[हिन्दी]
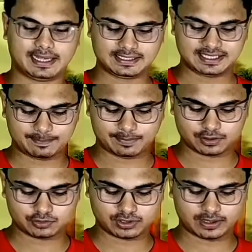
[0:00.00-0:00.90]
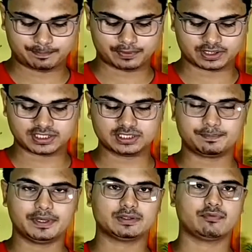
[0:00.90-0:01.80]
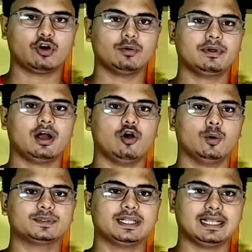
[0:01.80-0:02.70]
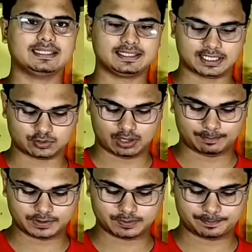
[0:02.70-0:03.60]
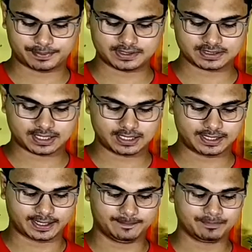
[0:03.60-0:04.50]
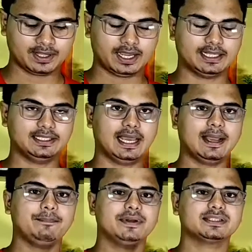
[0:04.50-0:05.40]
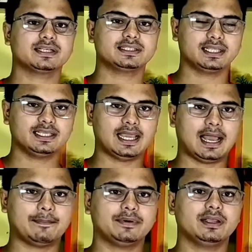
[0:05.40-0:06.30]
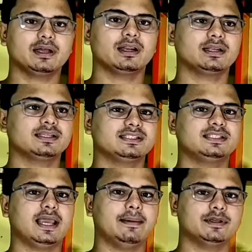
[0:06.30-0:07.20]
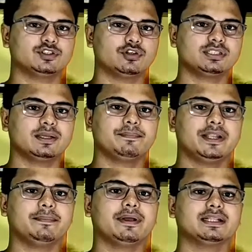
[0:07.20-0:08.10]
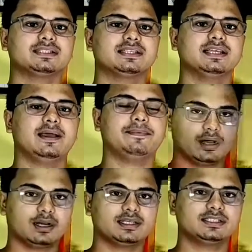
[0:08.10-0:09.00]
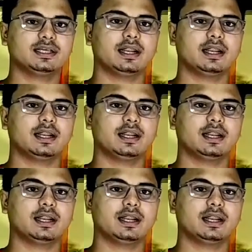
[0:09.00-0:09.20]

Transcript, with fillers: यहाँ से आपका जो कि परचेज प्लेटफॉर्म का ऑप्शन आ जाता है तो आप इस पे प्रेस कर लेंगे एंड यहाँ प्रेस करते ही आपने अगर किसी अमेजोन से फ्लिपकार्ट से या फिर अगर किसी